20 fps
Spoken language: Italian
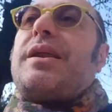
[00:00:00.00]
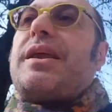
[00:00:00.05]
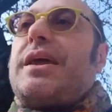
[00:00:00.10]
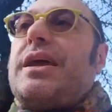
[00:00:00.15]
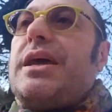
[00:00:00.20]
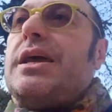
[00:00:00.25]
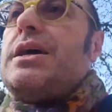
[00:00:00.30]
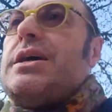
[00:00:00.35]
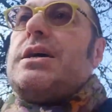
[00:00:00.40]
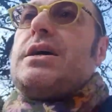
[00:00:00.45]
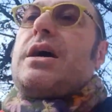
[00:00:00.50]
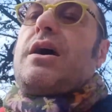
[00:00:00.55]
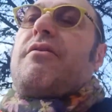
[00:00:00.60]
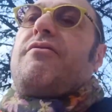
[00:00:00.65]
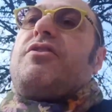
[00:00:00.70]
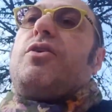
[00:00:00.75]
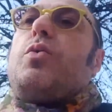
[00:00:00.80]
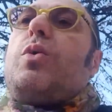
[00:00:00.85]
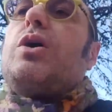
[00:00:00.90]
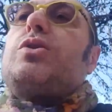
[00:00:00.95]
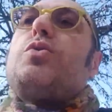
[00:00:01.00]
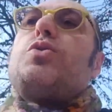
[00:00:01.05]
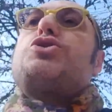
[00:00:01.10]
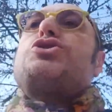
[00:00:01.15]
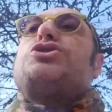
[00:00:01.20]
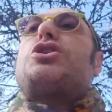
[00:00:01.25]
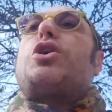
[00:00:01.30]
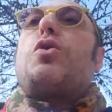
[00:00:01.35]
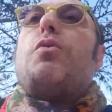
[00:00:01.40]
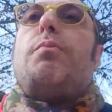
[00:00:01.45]
perché fin quando non
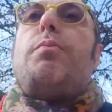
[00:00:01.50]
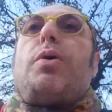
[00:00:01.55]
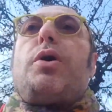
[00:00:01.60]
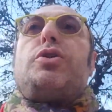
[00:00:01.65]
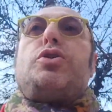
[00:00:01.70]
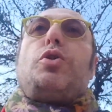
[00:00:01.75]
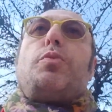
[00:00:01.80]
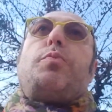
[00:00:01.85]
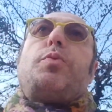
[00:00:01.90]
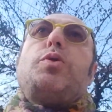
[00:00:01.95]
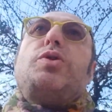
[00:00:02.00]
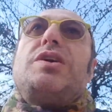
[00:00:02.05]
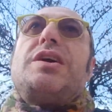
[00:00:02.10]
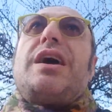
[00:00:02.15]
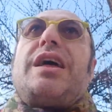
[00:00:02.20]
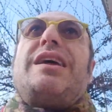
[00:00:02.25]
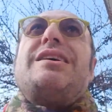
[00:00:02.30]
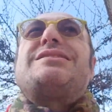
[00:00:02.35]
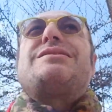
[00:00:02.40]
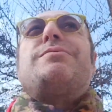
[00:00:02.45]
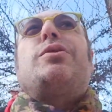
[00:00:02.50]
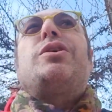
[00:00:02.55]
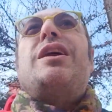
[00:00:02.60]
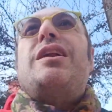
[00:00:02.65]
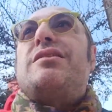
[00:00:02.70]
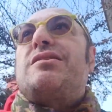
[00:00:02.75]
ci sarà un pochettino più di chiarezza poi